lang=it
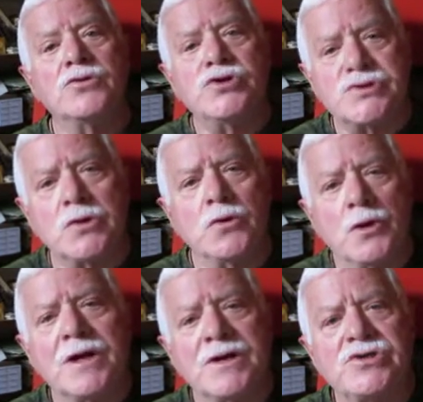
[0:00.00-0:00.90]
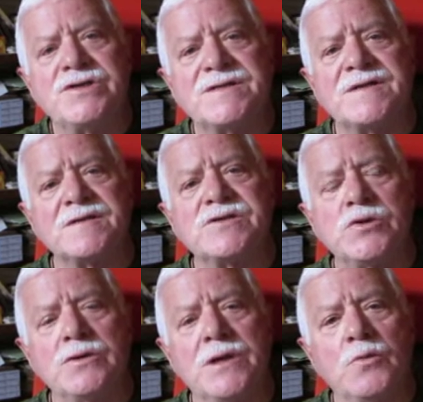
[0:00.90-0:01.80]
ci sono le
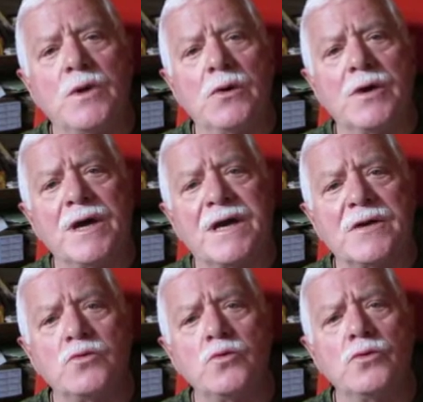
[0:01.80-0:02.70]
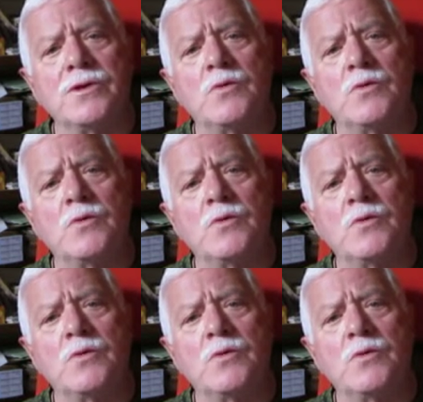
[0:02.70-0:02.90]
registrazioni di quello che è accaduto,